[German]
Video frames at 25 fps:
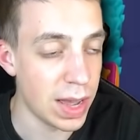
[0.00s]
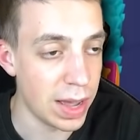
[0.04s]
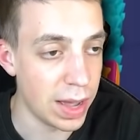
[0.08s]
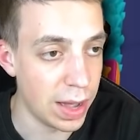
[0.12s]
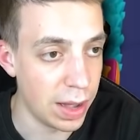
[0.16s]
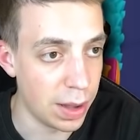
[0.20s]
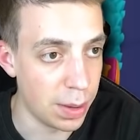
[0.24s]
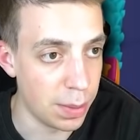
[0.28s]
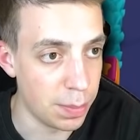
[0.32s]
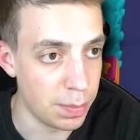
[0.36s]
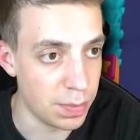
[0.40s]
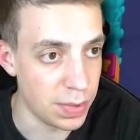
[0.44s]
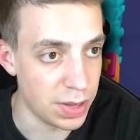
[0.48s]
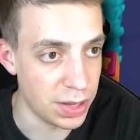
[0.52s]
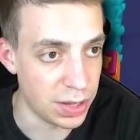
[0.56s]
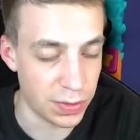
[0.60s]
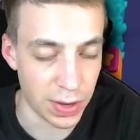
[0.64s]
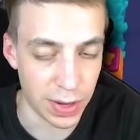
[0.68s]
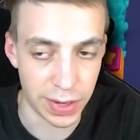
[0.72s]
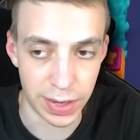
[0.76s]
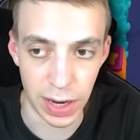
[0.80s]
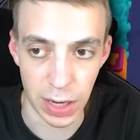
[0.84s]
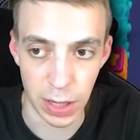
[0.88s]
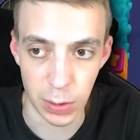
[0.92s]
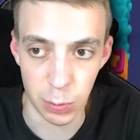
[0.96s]
ähm, ich
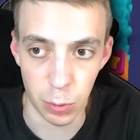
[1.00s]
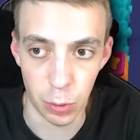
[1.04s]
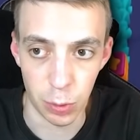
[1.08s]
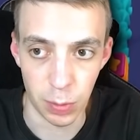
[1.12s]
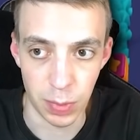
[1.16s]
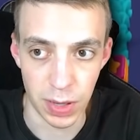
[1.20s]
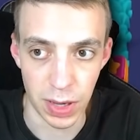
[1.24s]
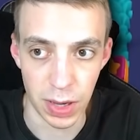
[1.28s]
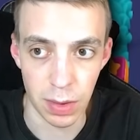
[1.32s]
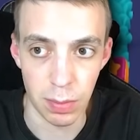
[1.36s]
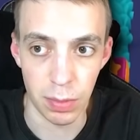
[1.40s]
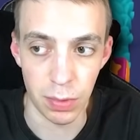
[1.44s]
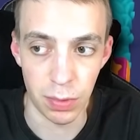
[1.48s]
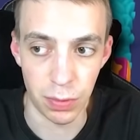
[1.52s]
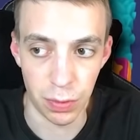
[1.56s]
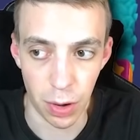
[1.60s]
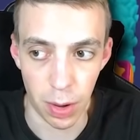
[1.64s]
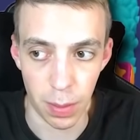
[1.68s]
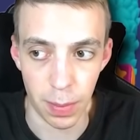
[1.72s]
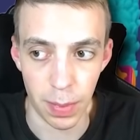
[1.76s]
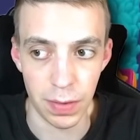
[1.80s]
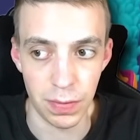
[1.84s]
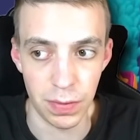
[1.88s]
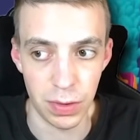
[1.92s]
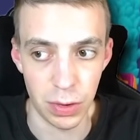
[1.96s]
werde gleich probieren,
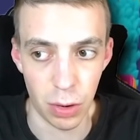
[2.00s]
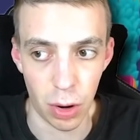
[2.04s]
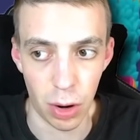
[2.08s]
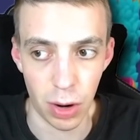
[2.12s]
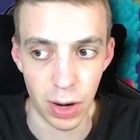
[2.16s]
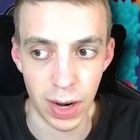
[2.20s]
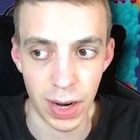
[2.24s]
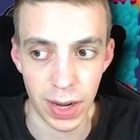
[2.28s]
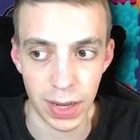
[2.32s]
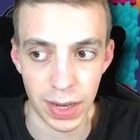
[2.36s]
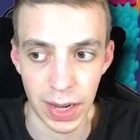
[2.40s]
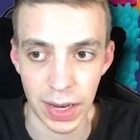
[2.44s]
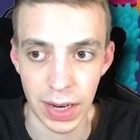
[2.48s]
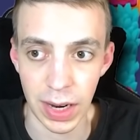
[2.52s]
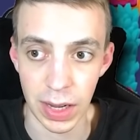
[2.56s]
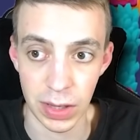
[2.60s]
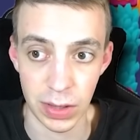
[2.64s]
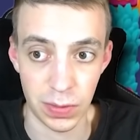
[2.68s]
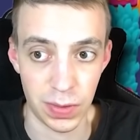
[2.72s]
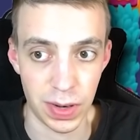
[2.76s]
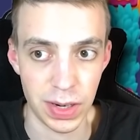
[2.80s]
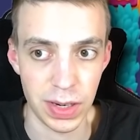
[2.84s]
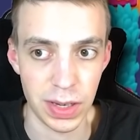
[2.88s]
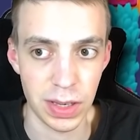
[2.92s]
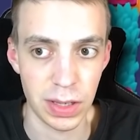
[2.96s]
bevor mein Video online geht,
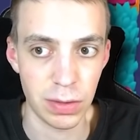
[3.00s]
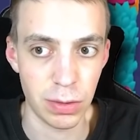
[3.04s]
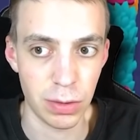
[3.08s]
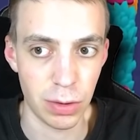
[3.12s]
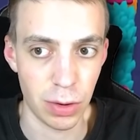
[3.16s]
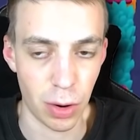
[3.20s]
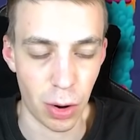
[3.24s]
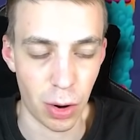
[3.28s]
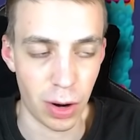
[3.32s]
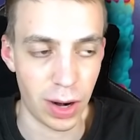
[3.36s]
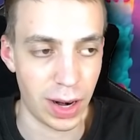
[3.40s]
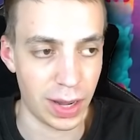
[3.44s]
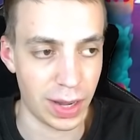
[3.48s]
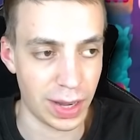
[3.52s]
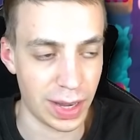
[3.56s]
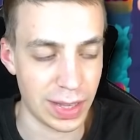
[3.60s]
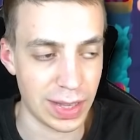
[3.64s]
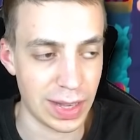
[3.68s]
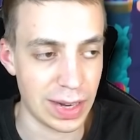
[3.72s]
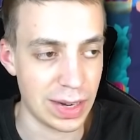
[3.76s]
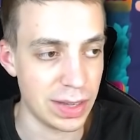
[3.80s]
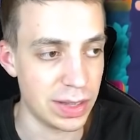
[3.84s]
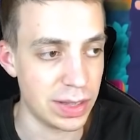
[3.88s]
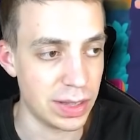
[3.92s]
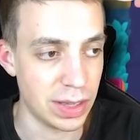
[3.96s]
also wenn dieses Video hier online geht,
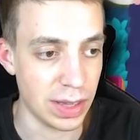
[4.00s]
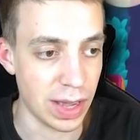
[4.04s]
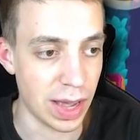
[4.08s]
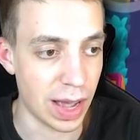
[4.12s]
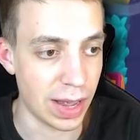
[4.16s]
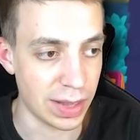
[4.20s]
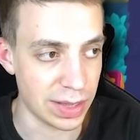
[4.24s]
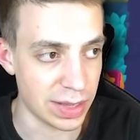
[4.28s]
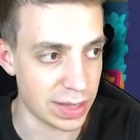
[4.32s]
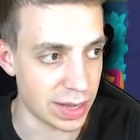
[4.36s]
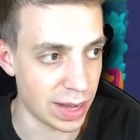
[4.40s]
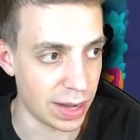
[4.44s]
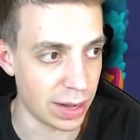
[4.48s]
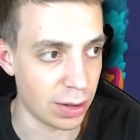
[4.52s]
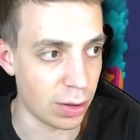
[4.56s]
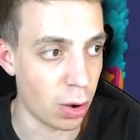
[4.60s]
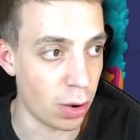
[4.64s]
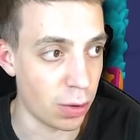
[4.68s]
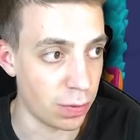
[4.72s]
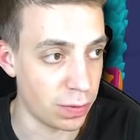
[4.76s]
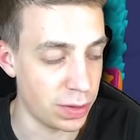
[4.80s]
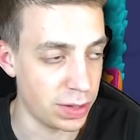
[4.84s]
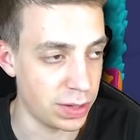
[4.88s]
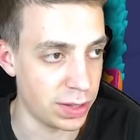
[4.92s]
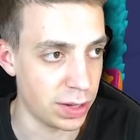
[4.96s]
dann ist die Anzeige
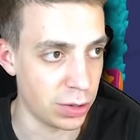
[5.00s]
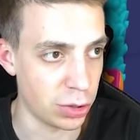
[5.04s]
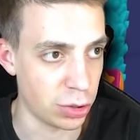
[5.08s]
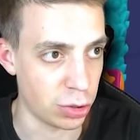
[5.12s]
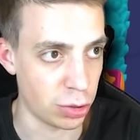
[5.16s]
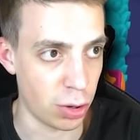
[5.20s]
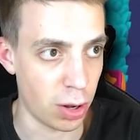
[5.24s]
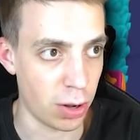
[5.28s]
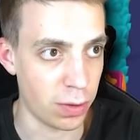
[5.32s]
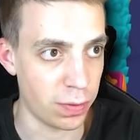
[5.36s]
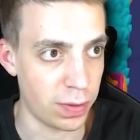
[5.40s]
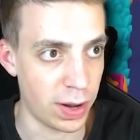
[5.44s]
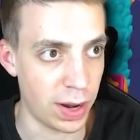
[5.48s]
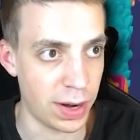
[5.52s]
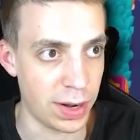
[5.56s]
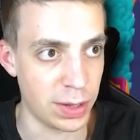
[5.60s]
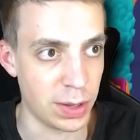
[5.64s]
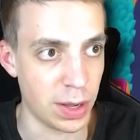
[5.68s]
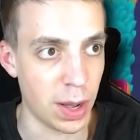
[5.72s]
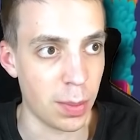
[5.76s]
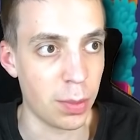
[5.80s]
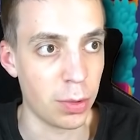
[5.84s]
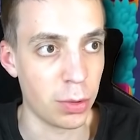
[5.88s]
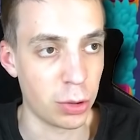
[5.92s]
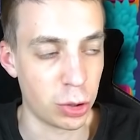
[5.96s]
hoffentlich dann schon offline.
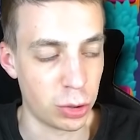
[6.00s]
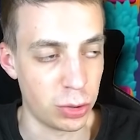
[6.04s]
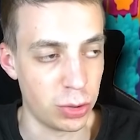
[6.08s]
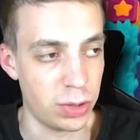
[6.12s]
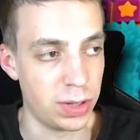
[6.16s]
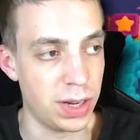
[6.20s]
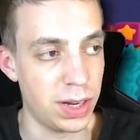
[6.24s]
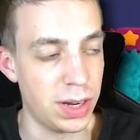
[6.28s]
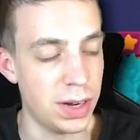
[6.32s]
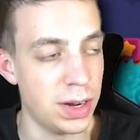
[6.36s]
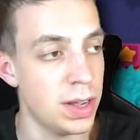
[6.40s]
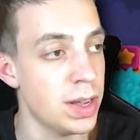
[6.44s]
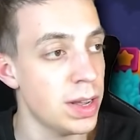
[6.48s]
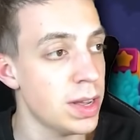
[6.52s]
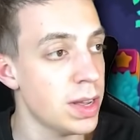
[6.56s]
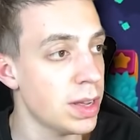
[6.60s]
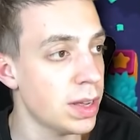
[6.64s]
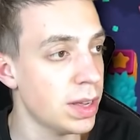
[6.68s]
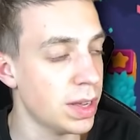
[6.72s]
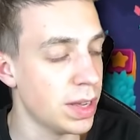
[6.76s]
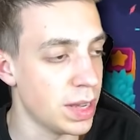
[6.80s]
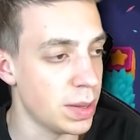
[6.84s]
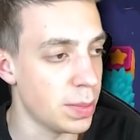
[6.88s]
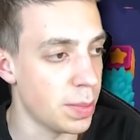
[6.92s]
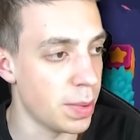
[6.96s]
Ich habe auch schon den
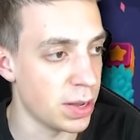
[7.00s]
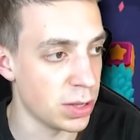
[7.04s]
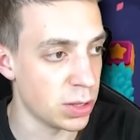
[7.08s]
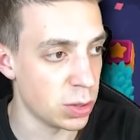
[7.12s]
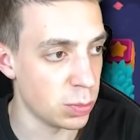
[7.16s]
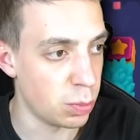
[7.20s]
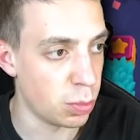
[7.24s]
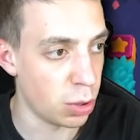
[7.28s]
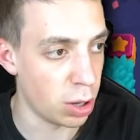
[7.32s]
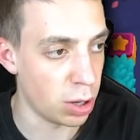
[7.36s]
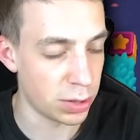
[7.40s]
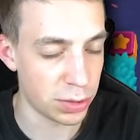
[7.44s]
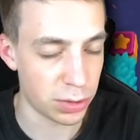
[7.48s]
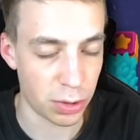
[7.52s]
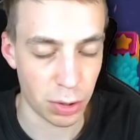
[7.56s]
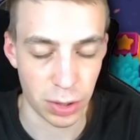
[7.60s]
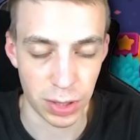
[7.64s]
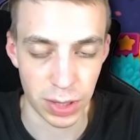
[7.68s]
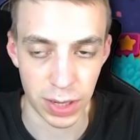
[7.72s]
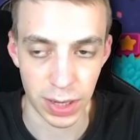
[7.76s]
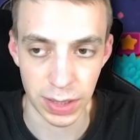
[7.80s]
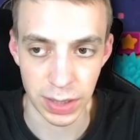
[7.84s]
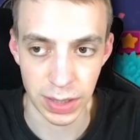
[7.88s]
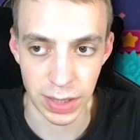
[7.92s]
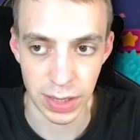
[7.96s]
Ebay-Support
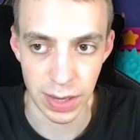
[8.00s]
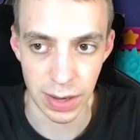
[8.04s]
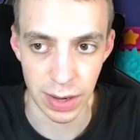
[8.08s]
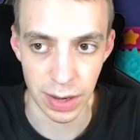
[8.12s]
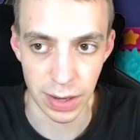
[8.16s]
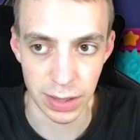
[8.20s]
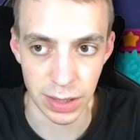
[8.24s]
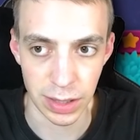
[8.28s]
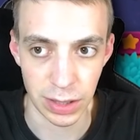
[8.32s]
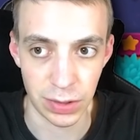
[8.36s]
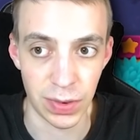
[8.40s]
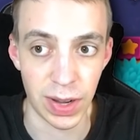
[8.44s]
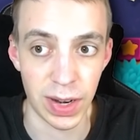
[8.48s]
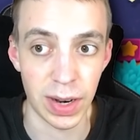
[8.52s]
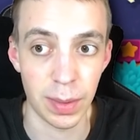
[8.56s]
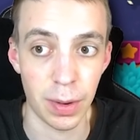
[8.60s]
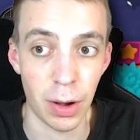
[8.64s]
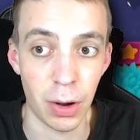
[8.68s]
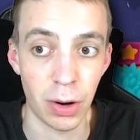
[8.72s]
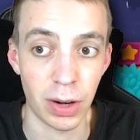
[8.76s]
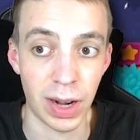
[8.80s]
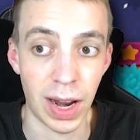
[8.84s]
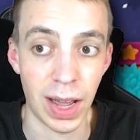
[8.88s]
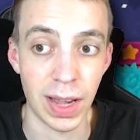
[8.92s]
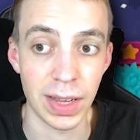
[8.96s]
kontaktiert. Ich werde aber
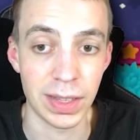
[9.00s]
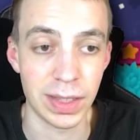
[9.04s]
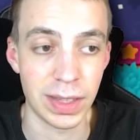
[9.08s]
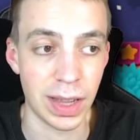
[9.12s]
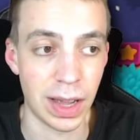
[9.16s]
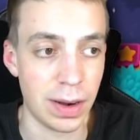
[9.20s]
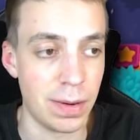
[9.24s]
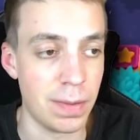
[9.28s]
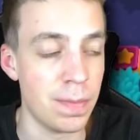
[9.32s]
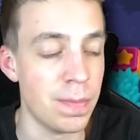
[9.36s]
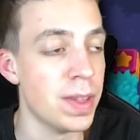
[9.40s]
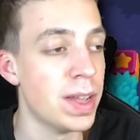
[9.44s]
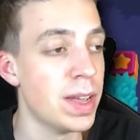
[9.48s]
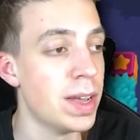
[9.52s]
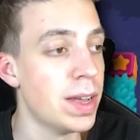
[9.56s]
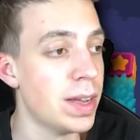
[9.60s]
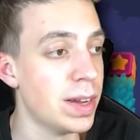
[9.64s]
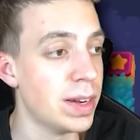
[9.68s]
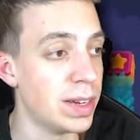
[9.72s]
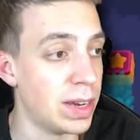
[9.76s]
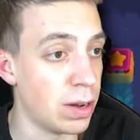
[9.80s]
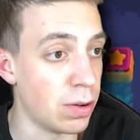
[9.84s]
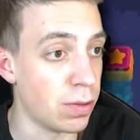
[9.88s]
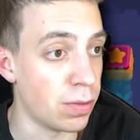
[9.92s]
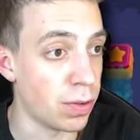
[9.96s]
auch gleich dann
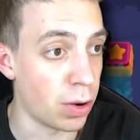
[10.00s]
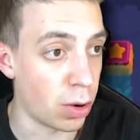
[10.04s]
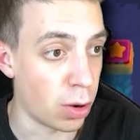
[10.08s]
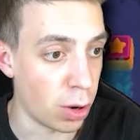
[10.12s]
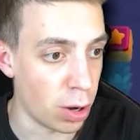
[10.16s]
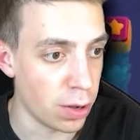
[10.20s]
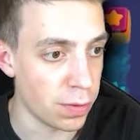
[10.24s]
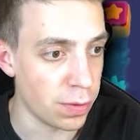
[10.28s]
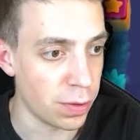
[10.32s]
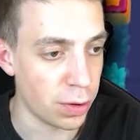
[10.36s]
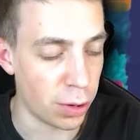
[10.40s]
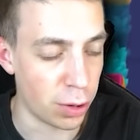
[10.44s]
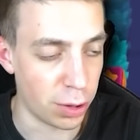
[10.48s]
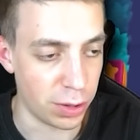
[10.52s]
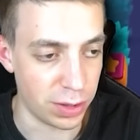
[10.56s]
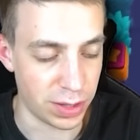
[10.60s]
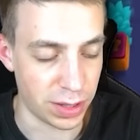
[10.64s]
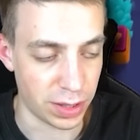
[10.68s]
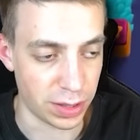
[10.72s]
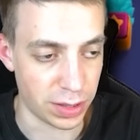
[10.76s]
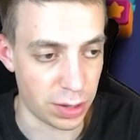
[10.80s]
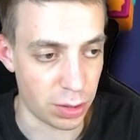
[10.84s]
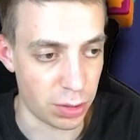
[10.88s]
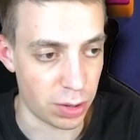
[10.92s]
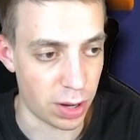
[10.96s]
den Verkäufer
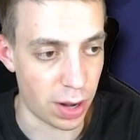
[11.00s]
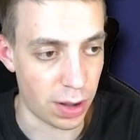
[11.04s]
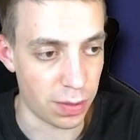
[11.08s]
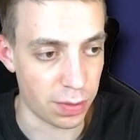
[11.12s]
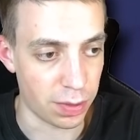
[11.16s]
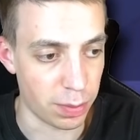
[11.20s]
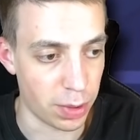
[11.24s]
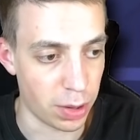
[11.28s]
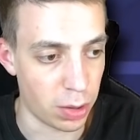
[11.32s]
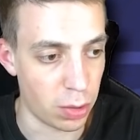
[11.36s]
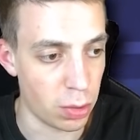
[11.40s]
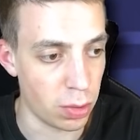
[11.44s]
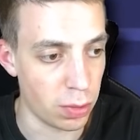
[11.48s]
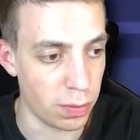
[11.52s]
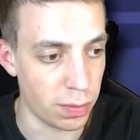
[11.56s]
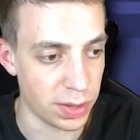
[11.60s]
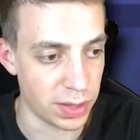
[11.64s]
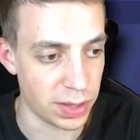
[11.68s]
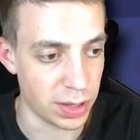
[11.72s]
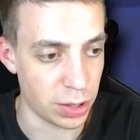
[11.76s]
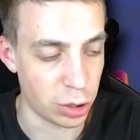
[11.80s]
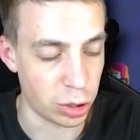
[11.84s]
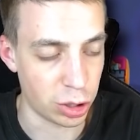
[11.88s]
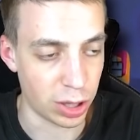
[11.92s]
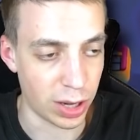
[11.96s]
kontaktieren und einfach mal gucken,
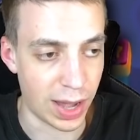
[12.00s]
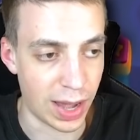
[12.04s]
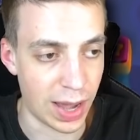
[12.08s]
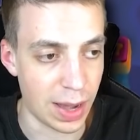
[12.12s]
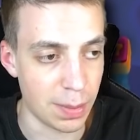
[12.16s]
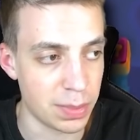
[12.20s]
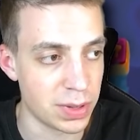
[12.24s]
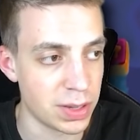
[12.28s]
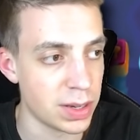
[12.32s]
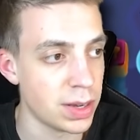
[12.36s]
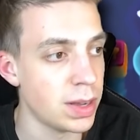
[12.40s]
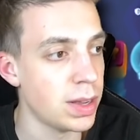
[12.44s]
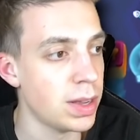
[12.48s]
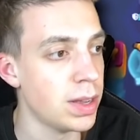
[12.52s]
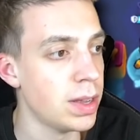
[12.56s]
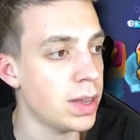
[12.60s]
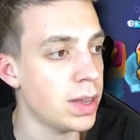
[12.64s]
was der schreibt.